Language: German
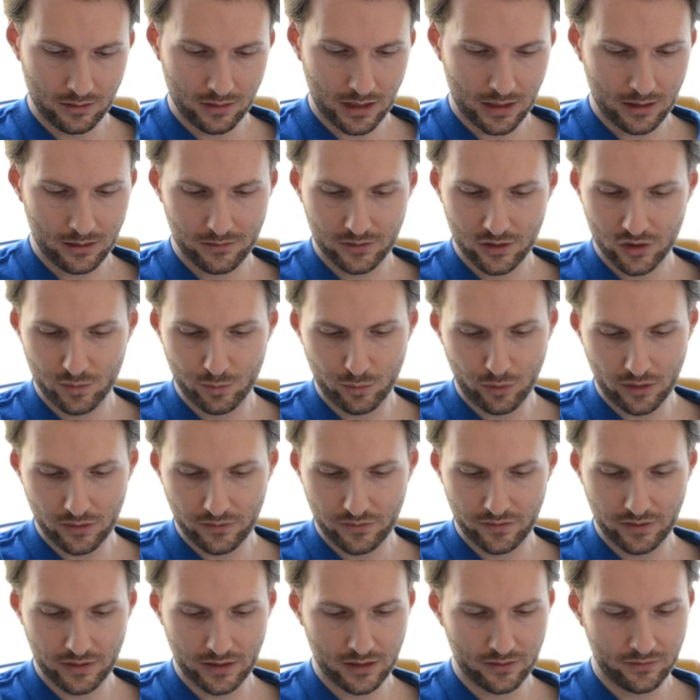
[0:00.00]
Äh,
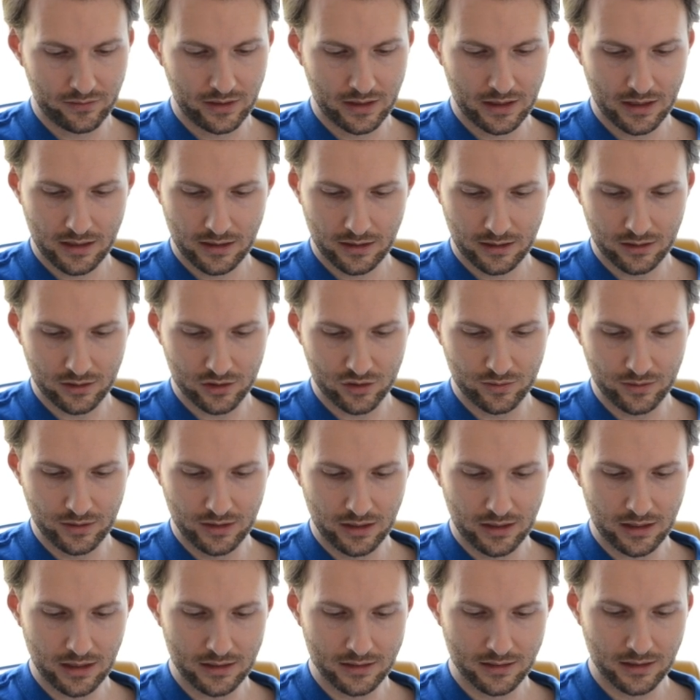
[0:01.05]
Sportfahrwerk,
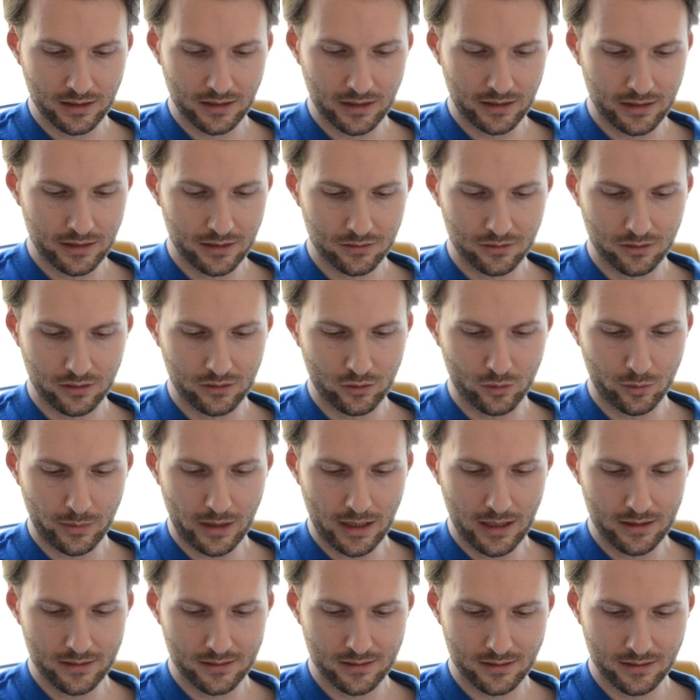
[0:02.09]
Geschwindigkeitsregler, also
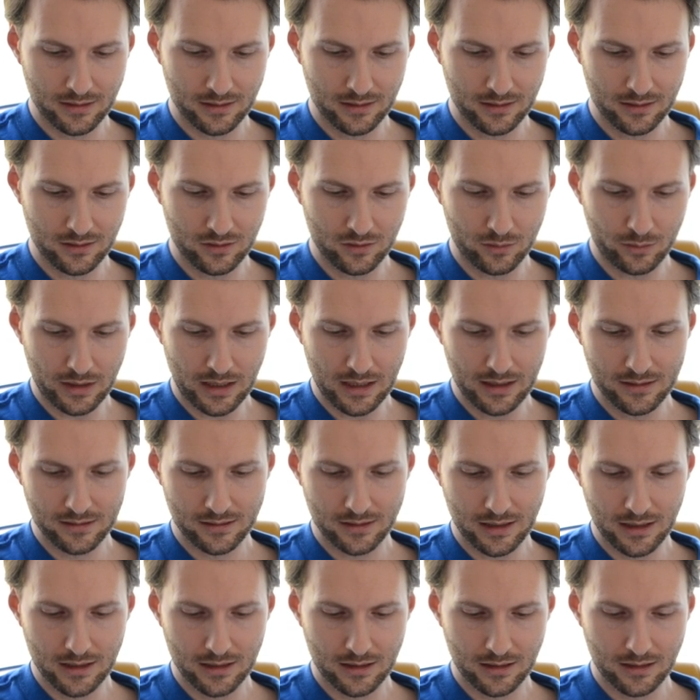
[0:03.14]
normales, äh,
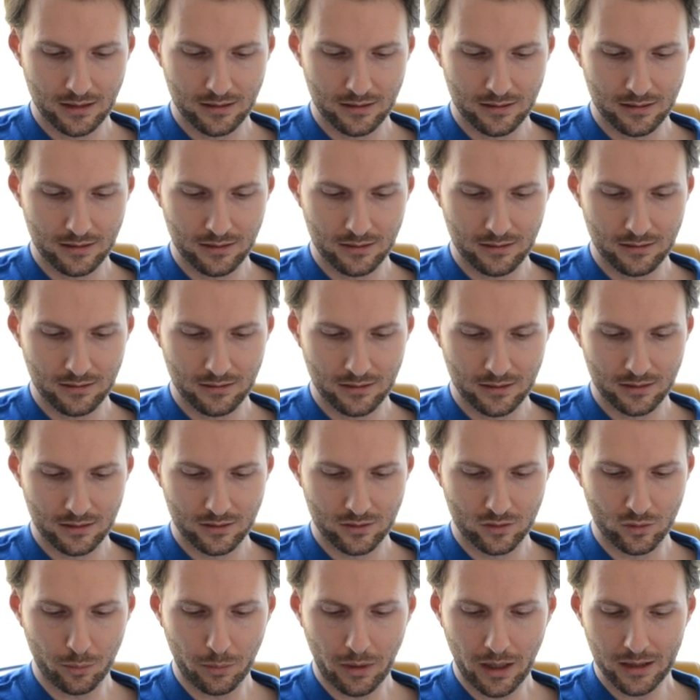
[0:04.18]
normales halt,
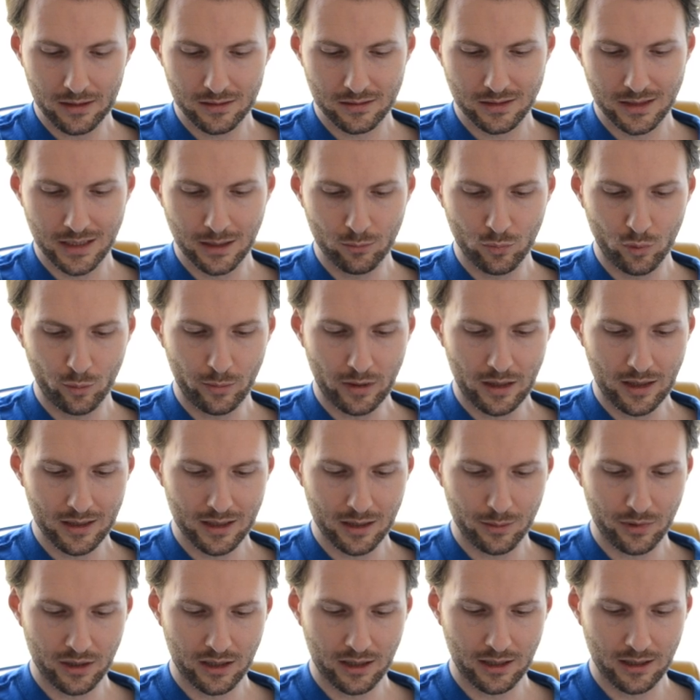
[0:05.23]
normales Tempomat,
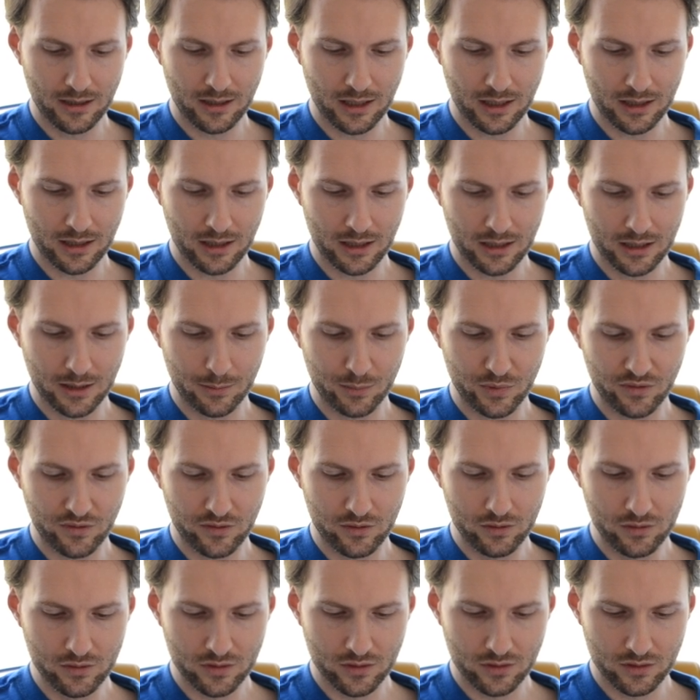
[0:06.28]
aber kein Adaptive
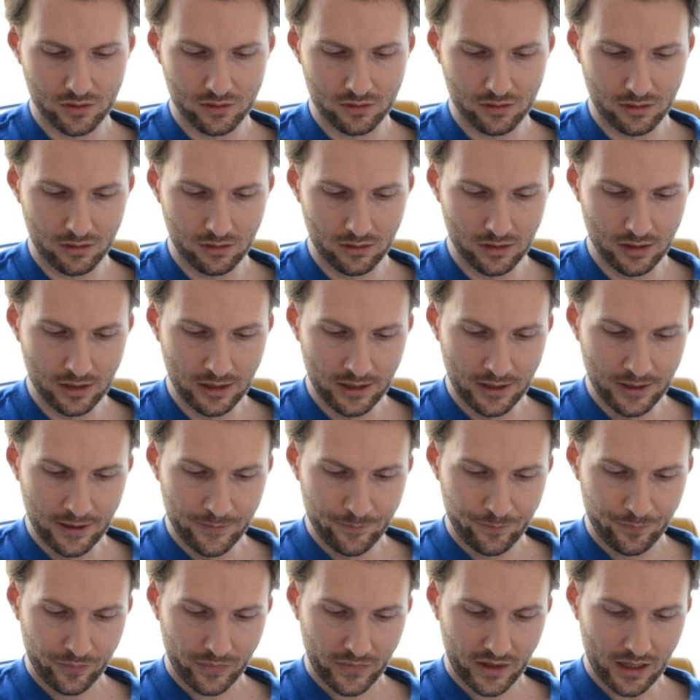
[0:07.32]
Cruise Control.
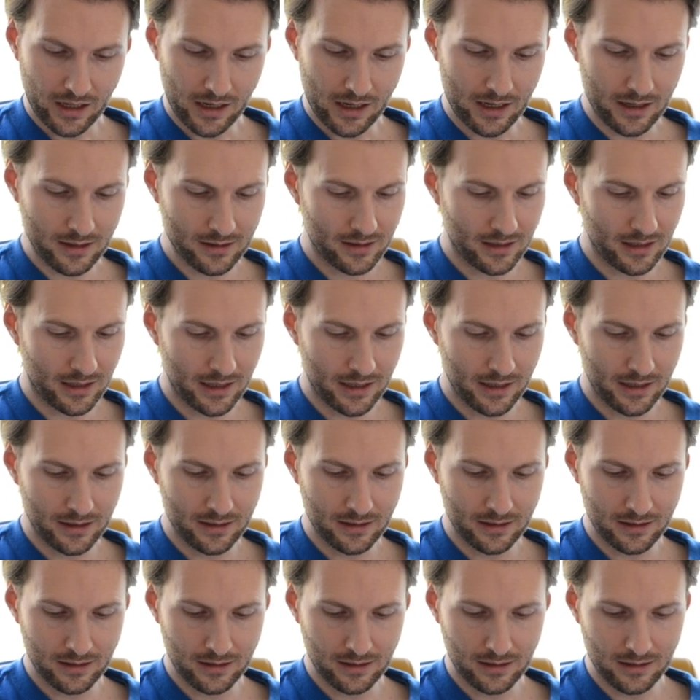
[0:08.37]
Er hat
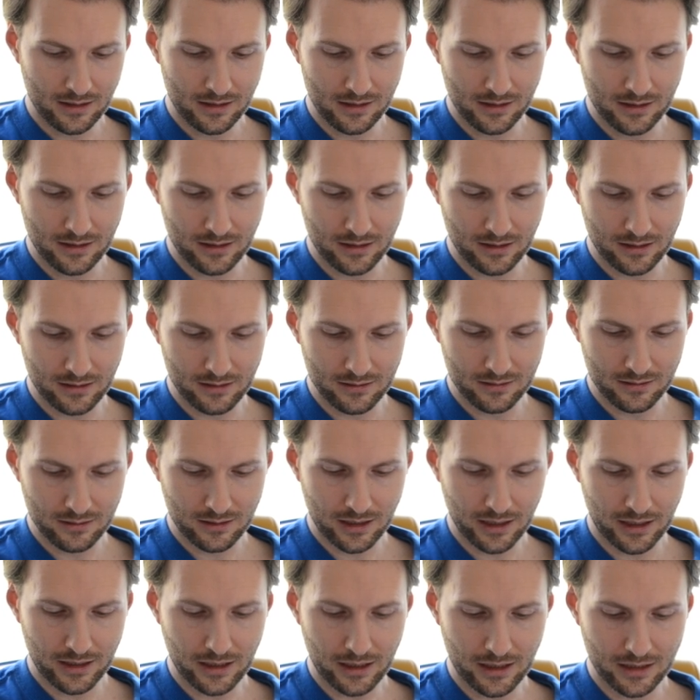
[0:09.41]
kein, äh,
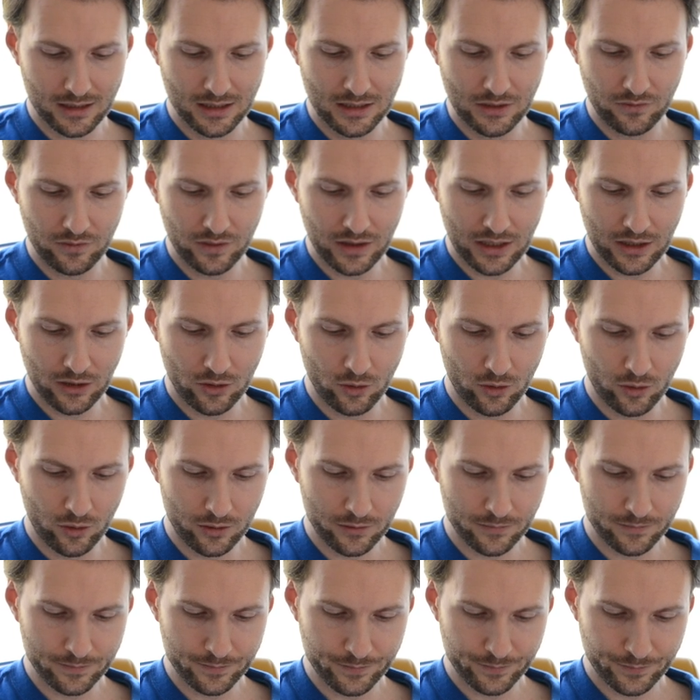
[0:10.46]
keine
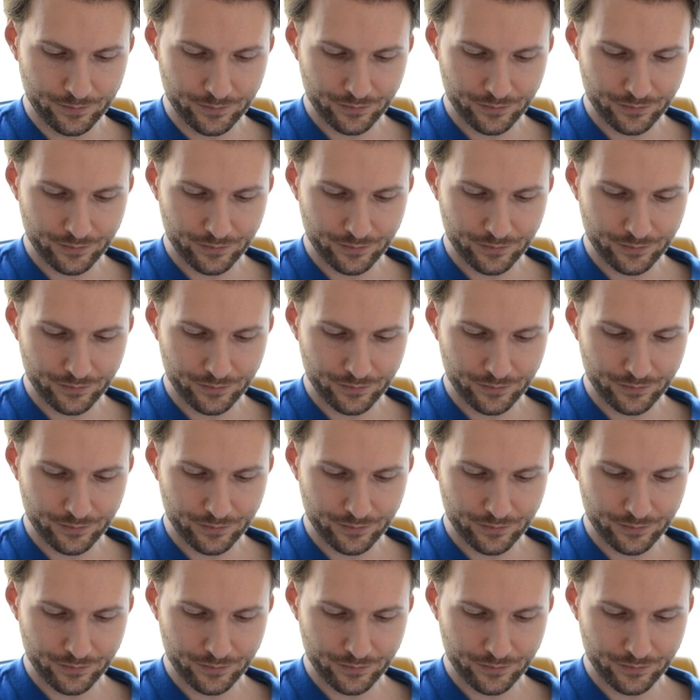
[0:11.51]
Aktivlenkung.